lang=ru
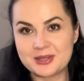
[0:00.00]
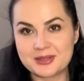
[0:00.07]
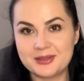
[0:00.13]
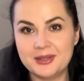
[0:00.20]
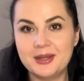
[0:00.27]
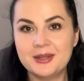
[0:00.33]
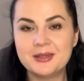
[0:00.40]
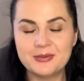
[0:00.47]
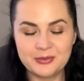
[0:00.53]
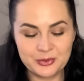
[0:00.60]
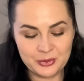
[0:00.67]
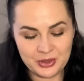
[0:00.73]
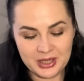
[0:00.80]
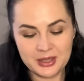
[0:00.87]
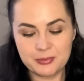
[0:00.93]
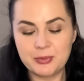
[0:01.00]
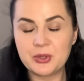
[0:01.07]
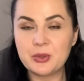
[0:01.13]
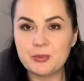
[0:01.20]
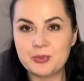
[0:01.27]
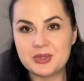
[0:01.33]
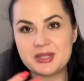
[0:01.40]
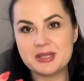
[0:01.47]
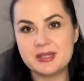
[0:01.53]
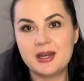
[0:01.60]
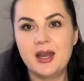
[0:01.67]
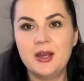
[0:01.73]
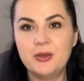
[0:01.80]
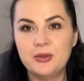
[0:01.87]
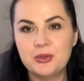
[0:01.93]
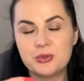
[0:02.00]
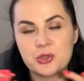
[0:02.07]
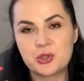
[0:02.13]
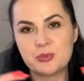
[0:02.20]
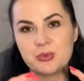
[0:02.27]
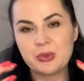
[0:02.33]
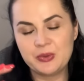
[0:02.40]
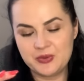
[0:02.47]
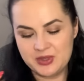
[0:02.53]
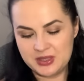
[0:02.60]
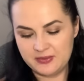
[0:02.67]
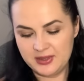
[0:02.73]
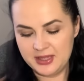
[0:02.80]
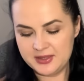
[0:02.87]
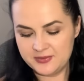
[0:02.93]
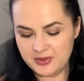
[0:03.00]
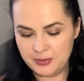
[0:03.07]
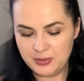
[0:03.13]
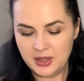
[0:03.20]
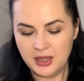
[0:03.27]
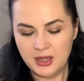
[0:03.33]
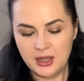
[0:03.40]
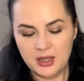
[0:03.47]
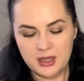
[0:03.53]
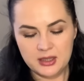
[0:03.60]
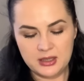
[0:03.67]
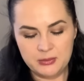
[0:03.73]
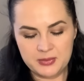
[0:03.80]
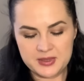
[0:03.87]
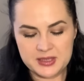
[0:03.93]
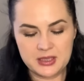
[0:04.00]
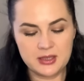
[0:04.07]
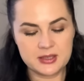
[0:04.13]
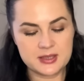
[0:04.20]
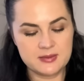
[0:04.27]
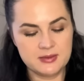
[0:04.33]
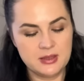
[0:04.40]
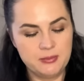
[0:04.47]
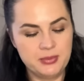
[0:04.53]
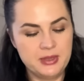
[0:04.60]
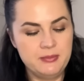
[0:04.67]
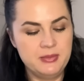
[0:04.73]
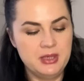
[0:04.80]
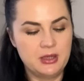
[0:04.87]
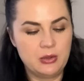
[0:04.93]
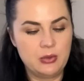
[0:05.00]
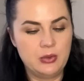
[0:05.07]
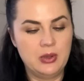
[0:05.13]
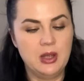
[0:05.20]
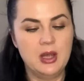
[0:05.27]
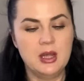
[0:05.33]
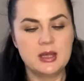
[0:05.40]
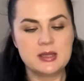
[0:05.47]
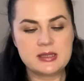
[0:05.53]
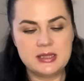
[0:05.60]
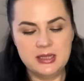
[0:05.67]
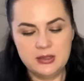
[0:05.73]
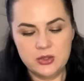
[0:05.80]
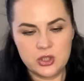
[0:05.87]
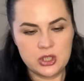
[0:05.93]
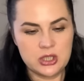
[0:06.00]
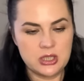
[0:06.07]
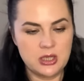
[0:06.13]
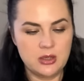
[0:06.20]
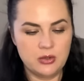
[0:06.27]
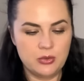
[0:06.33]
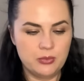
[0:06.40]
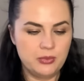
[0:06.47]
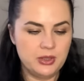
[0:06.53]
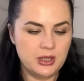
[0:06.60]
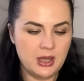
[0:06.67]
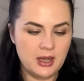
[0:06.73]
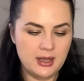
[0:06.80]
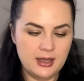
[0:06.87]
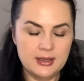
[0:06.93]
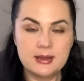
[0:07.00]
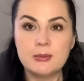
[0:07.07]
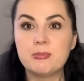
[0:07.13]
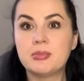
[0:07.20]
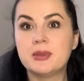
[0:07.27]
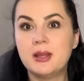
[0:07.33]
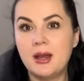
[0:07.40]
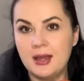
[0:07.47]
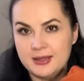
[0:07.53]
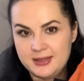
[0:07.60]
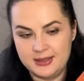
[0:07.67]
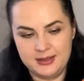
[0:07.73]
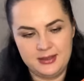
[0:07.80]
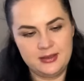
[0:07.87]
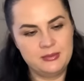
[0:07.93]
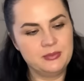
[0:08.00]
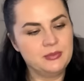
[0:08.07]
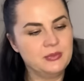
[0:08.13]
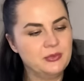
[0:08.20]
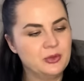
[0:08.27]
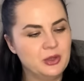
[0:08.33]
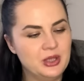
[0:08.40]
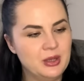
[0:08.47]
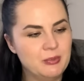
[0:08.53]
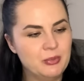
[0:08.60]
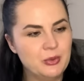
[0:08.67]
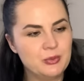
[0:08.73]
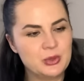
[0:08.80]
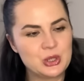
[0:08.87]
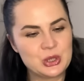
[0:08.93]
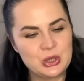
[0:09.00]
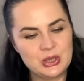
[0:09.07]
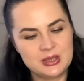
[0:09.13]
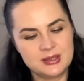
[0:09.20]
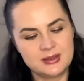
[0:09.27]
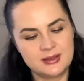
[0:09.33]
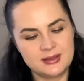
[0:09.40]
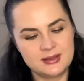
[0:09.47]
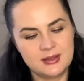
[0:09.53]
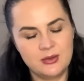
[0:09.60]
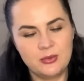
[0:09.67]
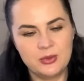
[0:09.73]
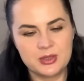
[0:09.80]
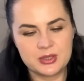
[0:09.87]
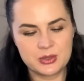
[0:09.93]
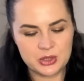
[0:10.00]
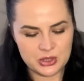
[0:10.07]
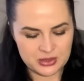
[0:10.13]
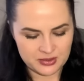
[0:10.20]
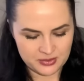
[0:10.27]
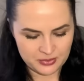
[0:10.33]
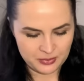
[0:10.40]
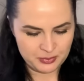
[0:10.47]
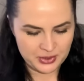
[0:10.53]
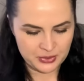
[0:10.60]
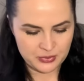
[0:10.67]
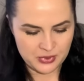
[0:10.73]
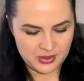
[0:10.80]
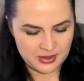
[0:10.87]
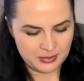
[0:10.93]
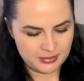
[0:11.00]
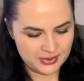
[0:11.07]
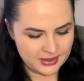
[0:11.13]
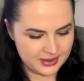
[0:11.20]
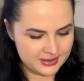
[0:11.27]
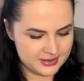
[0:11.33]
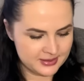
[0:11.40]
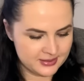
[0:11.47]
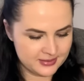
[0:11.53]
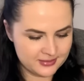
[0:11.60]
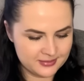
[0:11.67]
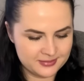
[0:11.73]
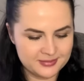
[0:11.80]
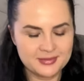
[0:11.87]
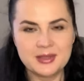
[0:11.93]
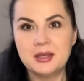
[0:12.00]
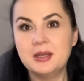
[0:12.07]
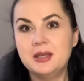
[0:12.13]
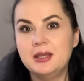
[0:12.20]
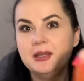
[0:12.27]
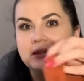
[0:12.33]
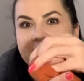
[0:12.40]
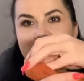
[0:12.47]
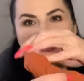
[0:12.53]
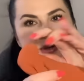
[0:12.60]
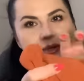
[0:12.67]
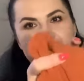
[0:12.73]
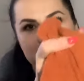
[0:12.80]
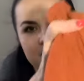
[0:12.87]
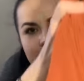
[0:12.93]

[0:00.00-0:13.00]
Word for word: складываю, но я их потом постираю и уже буду вставлять вам непосредственно примерку. Следующее у меня это платье. Вот я помню, что я заказала... Ой, слушайте, какое прикольное платье и цвет.